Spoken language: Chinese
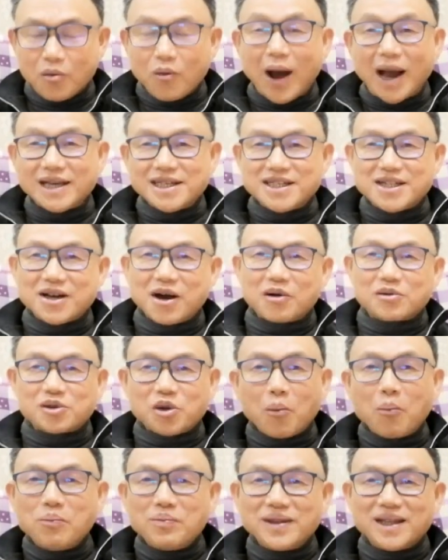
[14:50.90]
王小
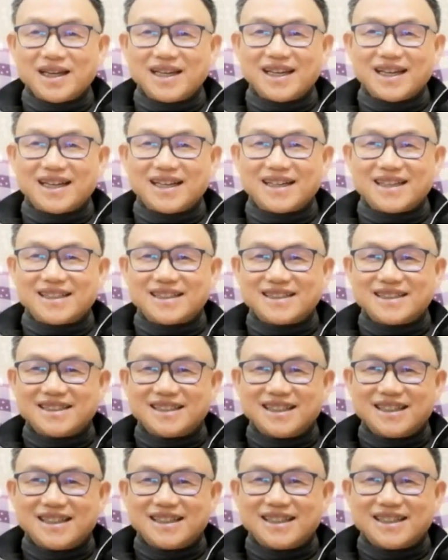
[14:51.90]
东的一个
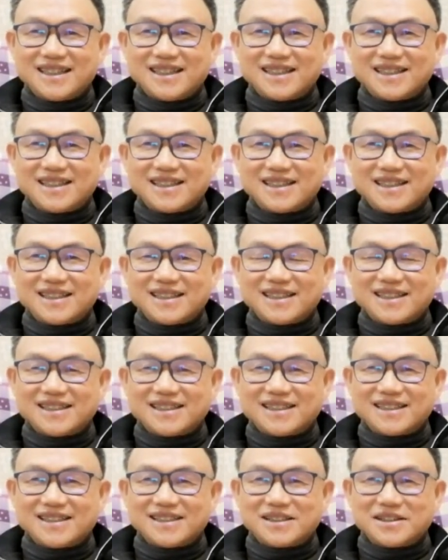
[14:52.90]
嗯
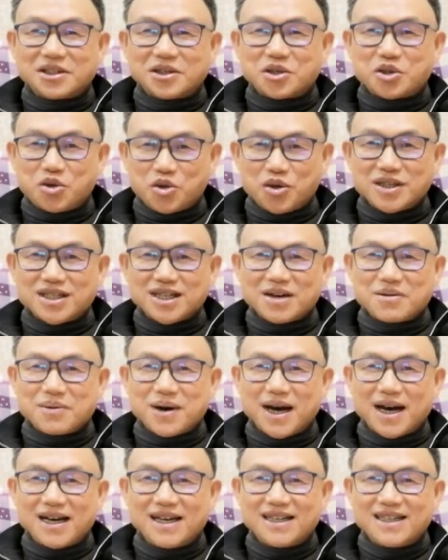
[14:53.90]
学者
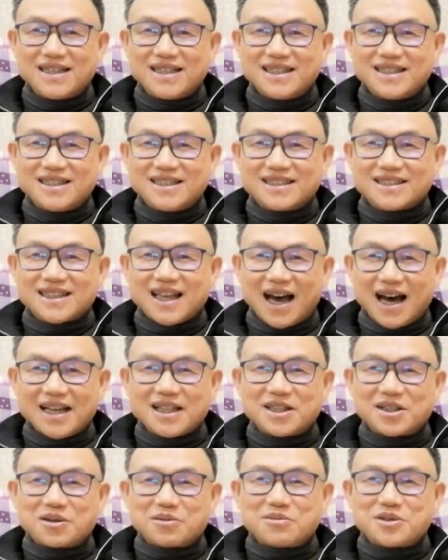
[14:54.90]
吧，他
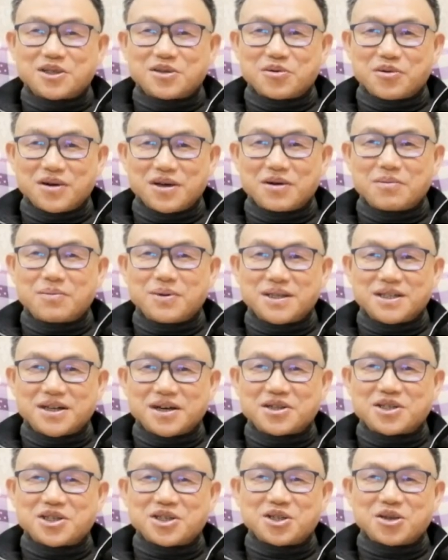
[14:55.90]
的东西我也比较
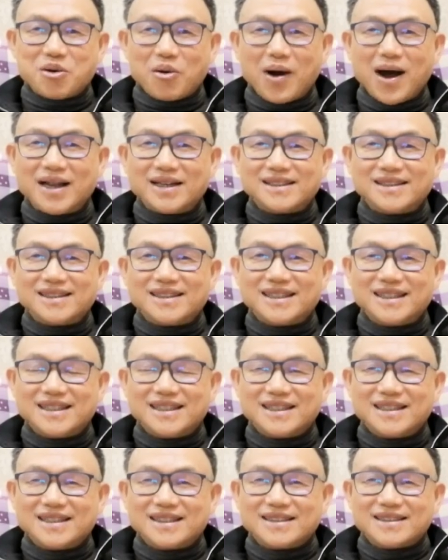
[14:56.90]
喜欢。
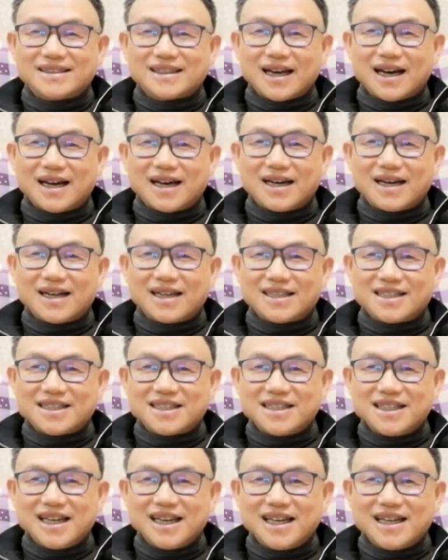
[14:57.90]
他
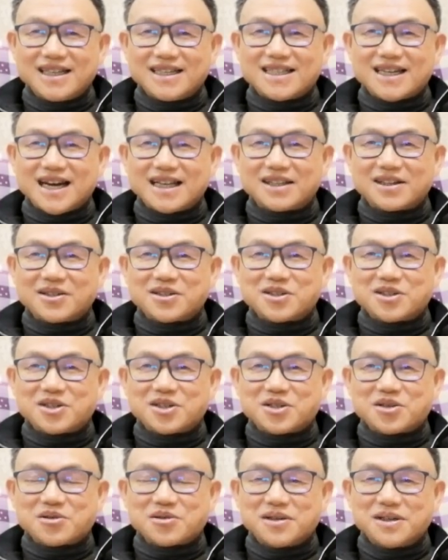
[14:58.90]
今天也讲到，就是
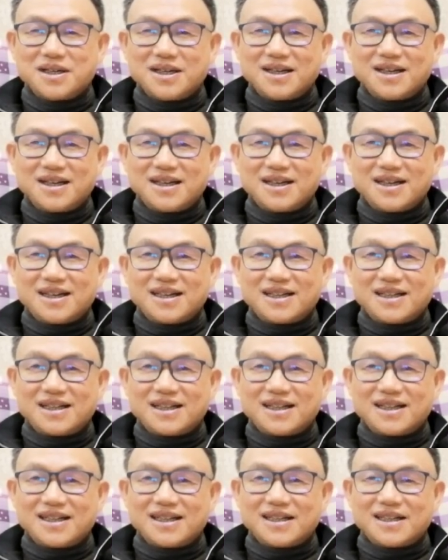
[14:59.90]
说，呃，